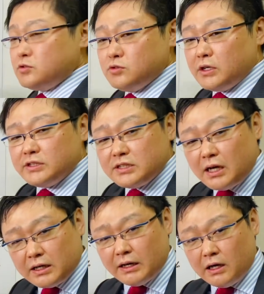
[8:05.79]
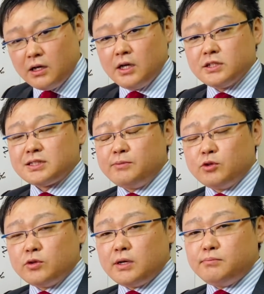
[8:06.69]
うのが出たからしか
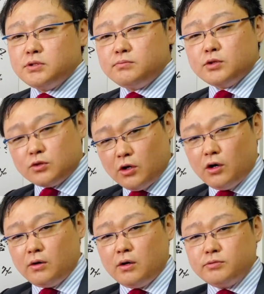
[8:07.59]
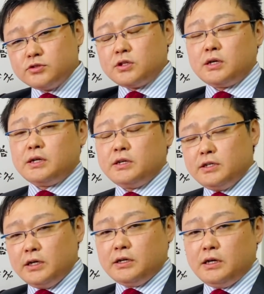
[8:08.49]
もこれは分母と分子がかな
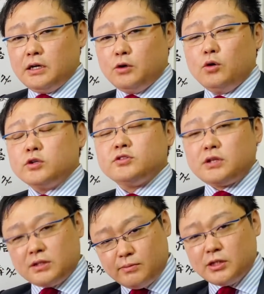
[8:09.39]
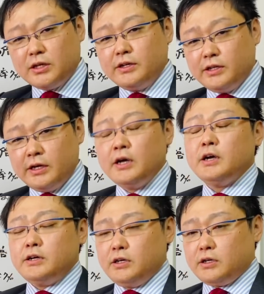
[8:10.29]
りなんか大きくなったみたいで
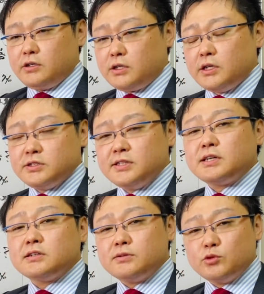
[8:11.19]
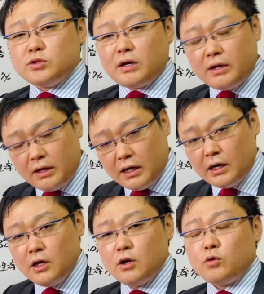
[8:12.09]
かなり正確なものだか
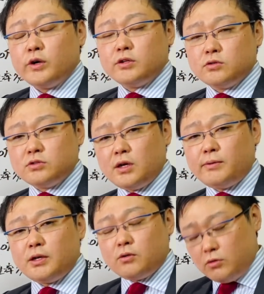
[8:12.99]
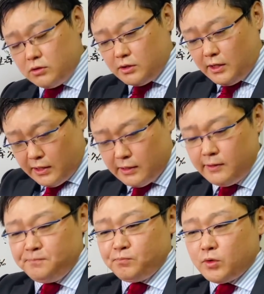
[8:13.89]
らこれと比べて、
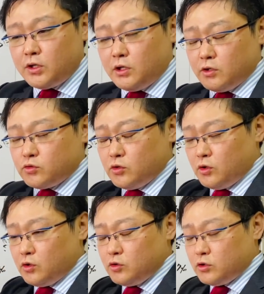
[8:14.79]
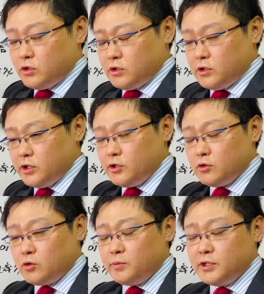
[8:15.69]
えー、その、えー、医療
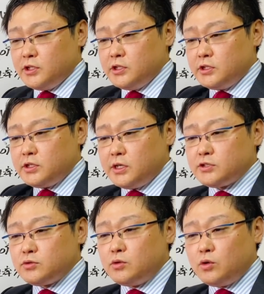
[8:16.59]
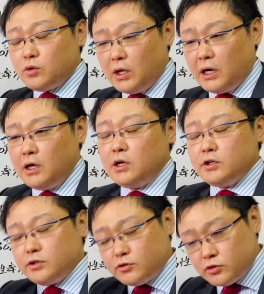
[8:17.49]
のコミュニティに行ってない人の方が
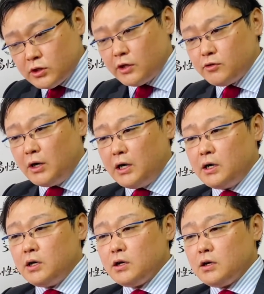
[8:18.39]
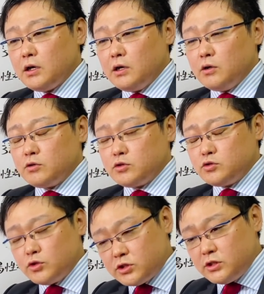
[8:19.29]
低くなるのはあ
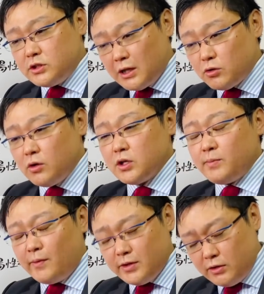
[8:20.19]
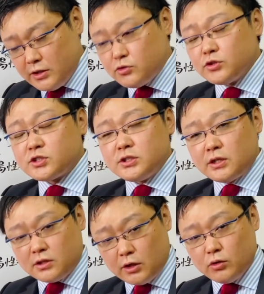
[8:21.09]
常識だと今までのは常識
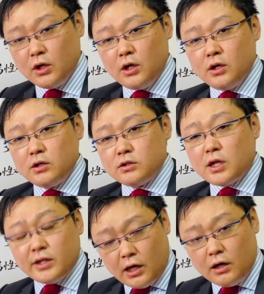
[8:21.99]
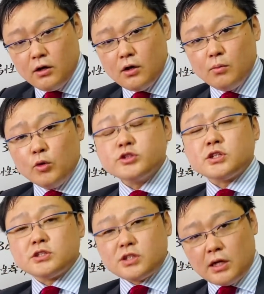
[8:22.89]
だったとただもし
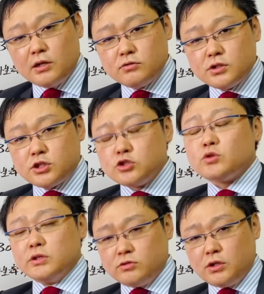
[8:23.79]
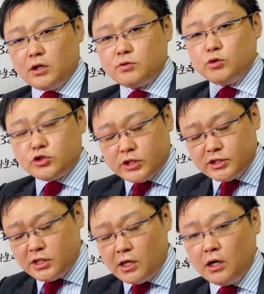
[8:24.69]
かしたら慎重なんですよだからもしか
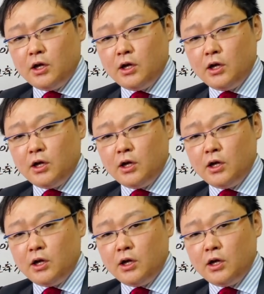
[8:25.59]
したら